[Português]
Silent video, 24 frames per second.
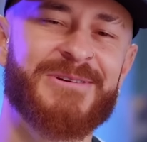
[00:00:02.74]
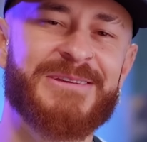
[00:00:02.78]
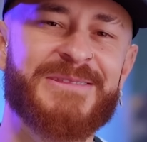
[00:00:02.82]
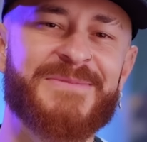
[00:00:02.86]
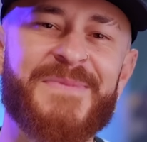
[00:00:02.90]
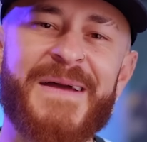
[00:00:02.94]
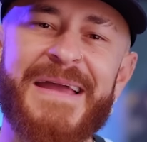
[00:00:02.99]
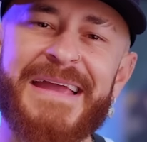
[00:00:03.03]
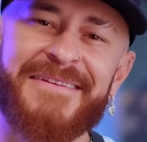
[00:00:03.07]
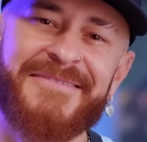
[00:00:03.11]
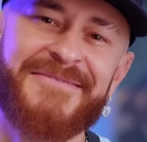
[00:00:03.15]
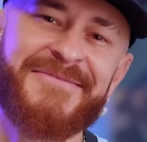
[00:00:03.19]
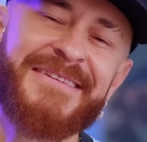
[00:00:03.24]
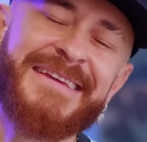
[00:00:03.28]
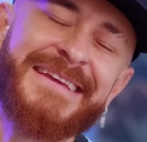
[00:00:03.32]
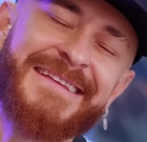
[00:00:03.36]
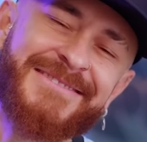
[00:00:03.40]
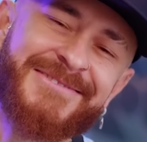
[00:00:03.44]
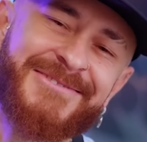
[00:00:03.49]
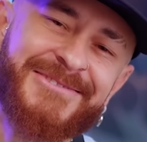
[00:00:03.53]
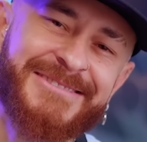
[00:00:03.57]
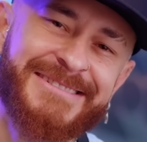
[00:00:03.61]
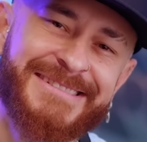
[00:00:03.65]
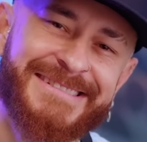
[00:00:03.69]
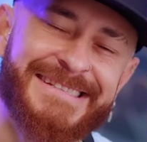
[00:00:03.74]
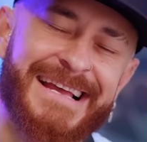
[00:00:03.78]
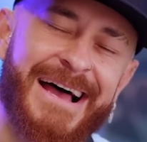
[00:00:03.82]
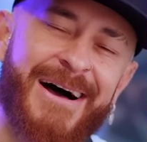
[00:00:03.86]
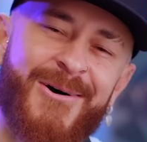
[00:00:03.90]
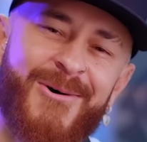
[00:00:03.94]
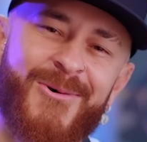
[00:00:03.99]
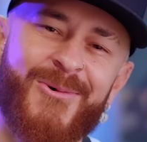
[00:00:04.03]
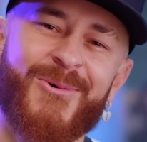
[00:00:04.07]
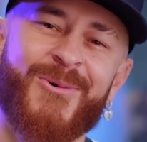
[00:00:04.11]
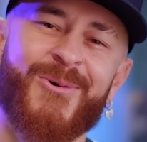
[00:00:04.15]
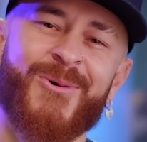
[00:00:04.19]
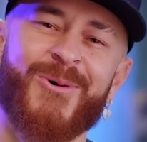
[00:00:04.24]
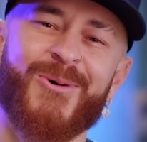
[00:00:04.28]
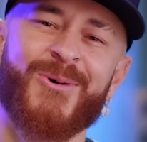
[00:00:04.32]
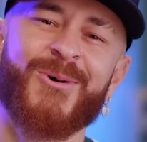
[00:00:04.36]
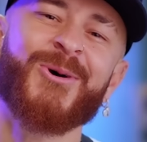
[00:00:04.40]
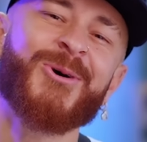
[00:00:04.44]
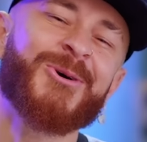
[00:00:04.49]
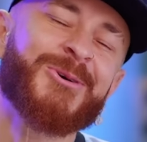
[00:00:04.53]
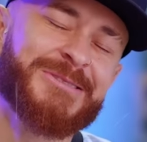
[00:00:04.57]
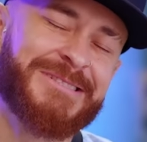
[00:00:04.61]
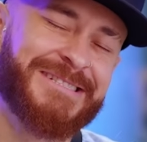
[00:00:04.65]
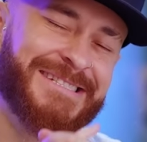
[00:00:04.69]
muito bem-vindos ao
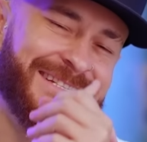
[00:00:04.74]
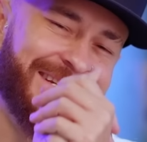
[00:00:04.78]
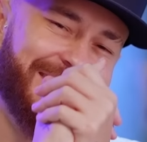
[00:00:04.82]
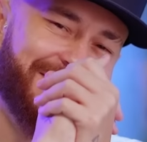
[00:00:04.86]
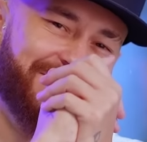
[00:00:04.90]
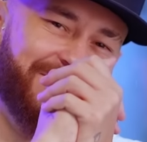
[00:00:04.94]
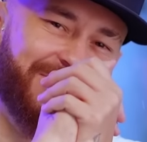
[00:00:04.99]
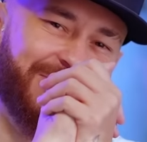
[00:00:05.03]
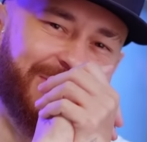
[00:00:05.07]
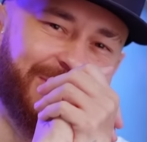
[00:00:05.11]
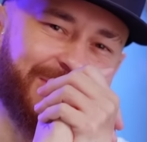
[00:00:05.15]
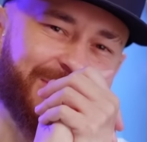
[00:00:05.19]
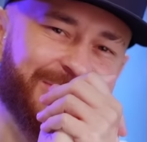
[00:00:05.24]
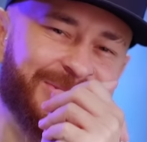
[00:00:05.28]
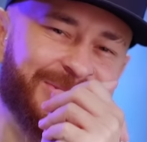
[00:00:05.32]
último